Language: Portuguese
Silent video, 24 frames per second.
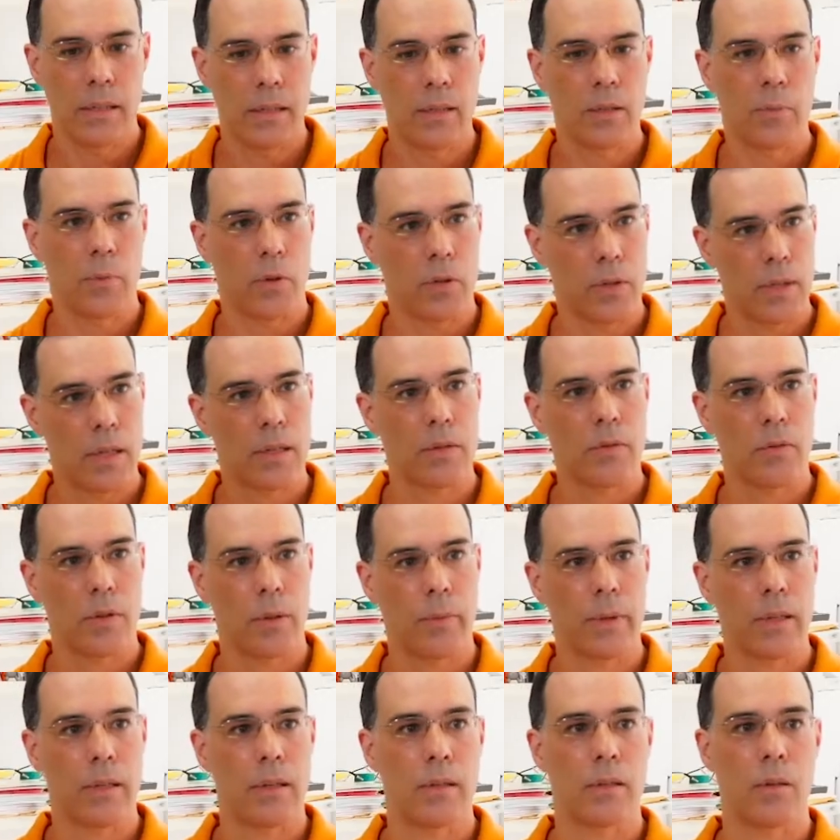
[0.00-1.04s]
esses processos
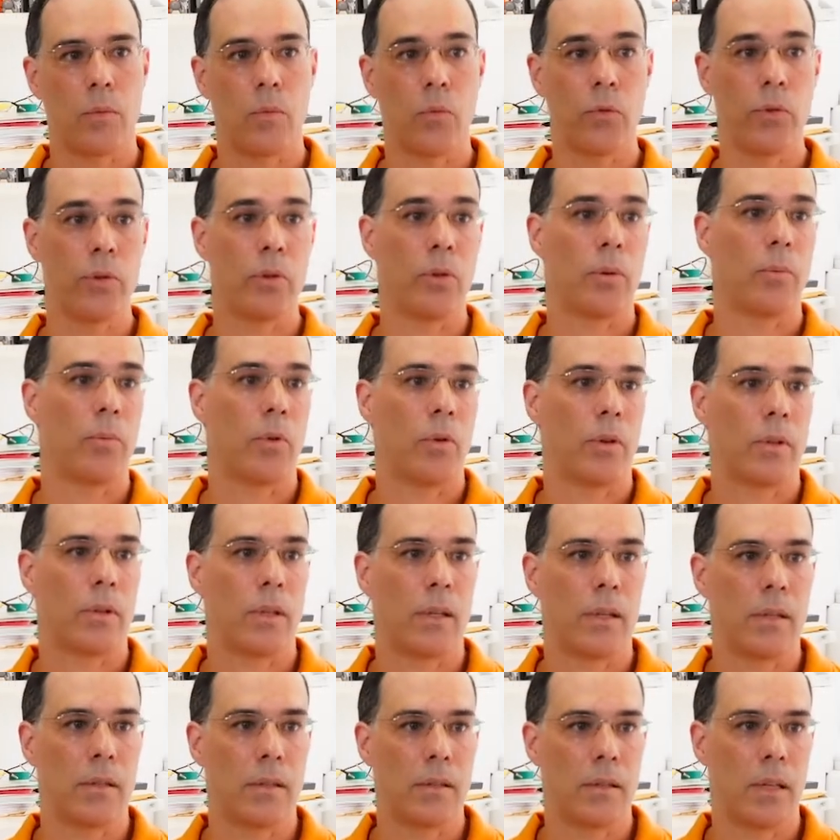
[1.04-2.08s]
fundamentais são muito
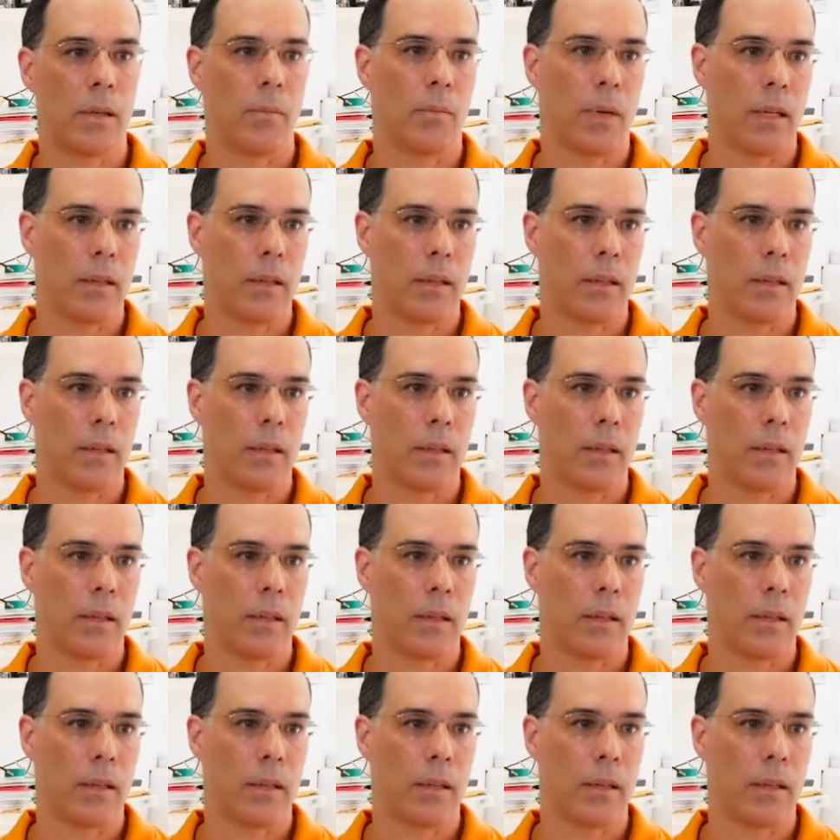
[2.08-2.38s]
importantes em